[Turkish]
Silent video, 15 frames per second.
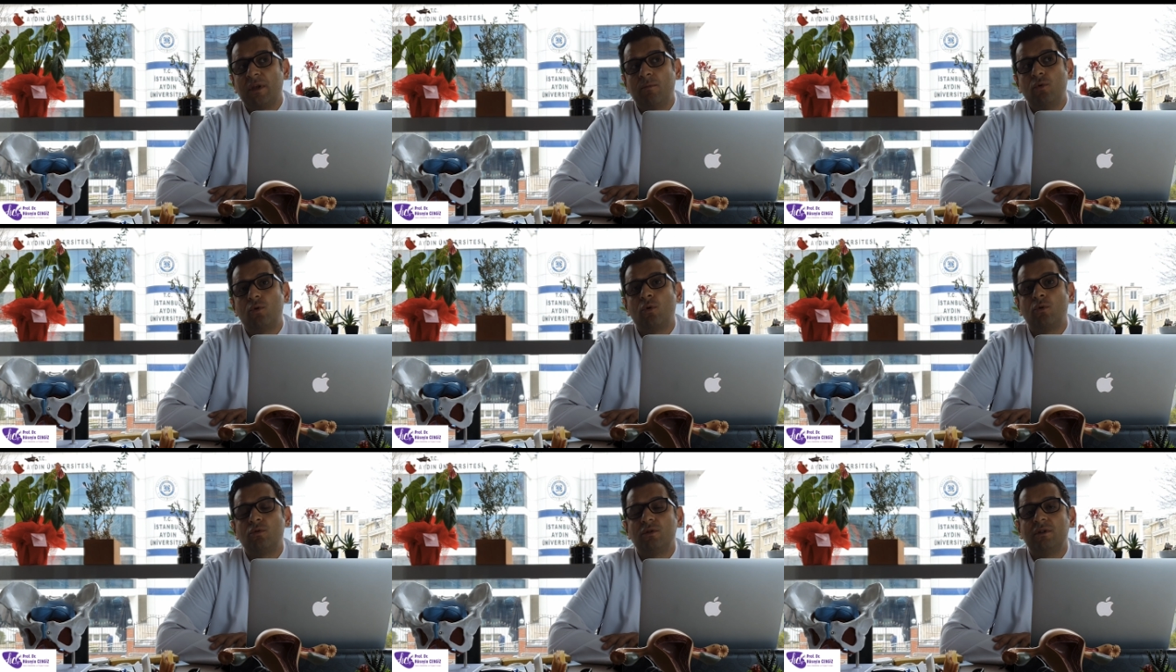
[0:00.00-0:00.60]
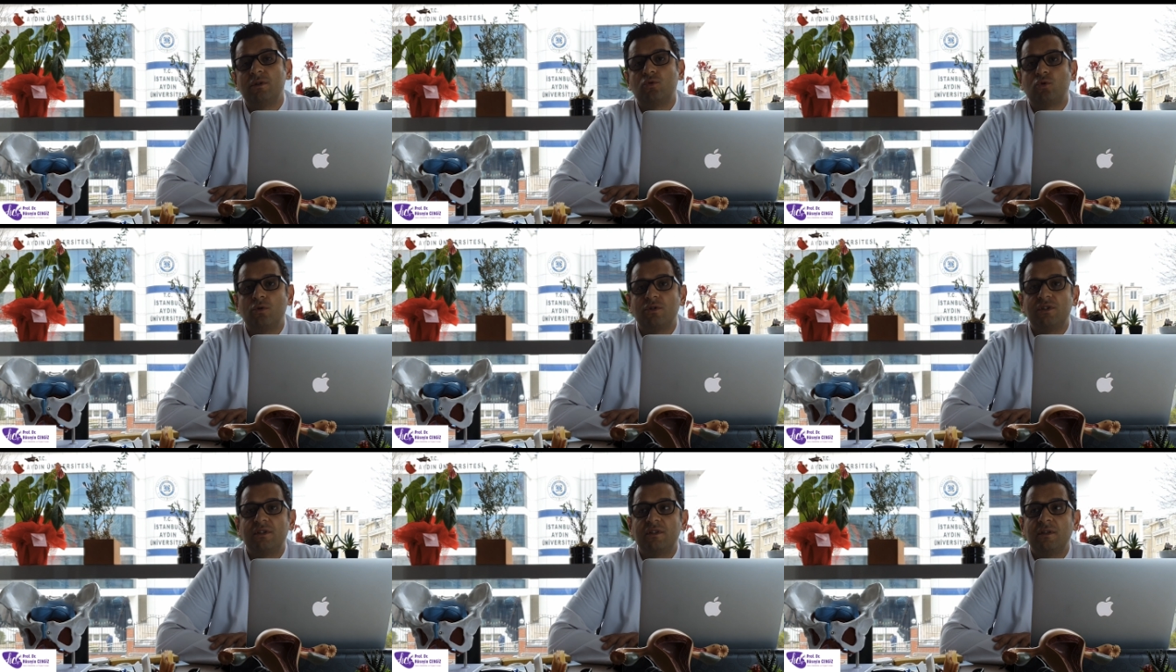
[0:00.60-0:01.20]
Bu konuda da
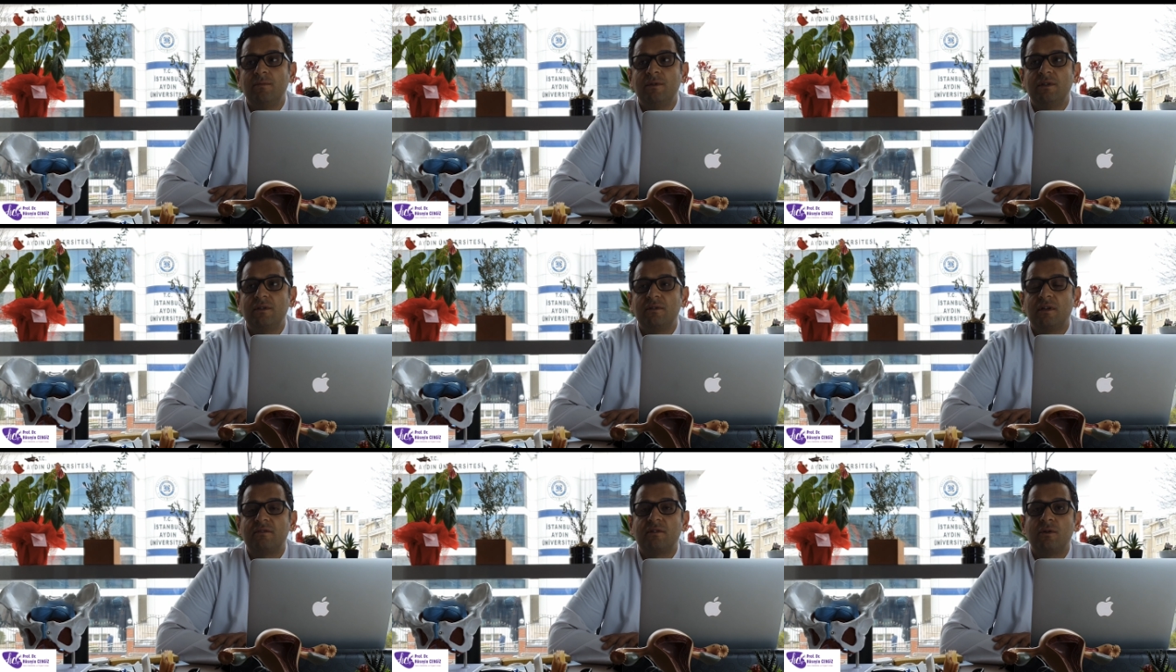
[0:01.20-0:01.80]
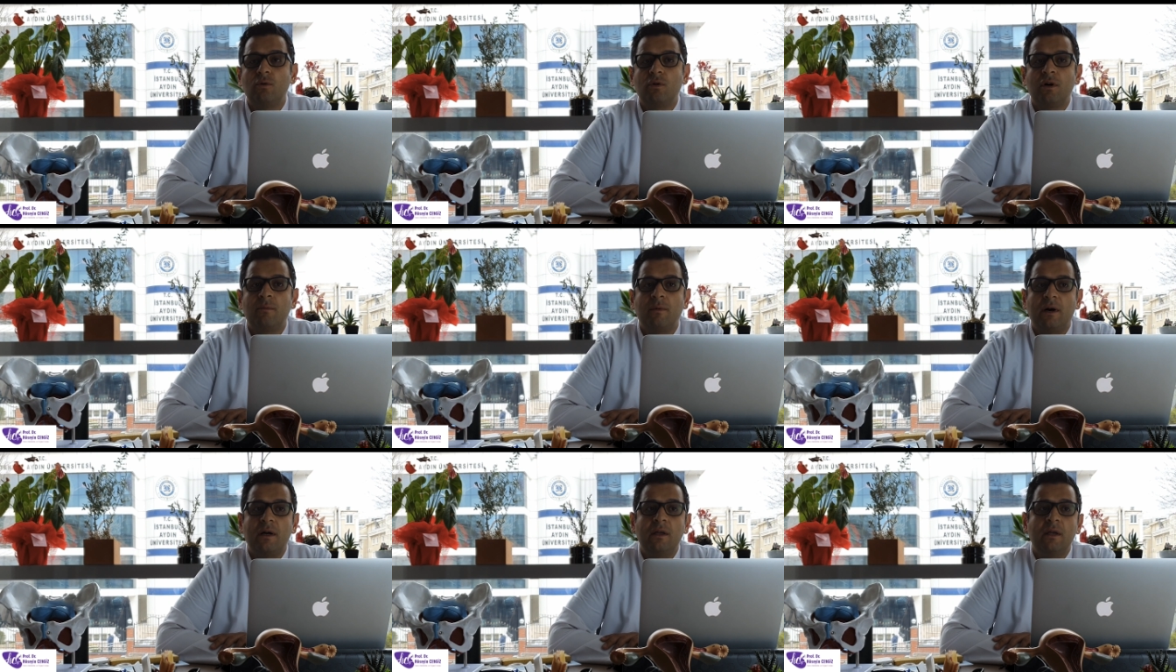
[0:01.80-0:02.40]
çok ciddi bir data yok
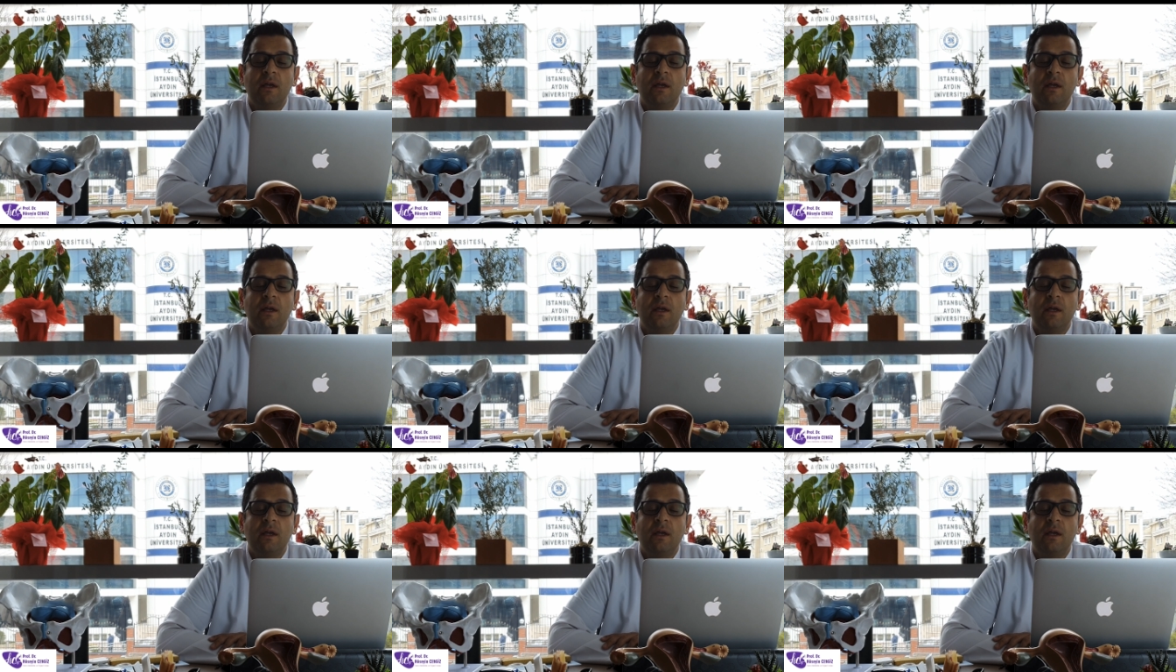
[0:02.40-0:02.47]
ama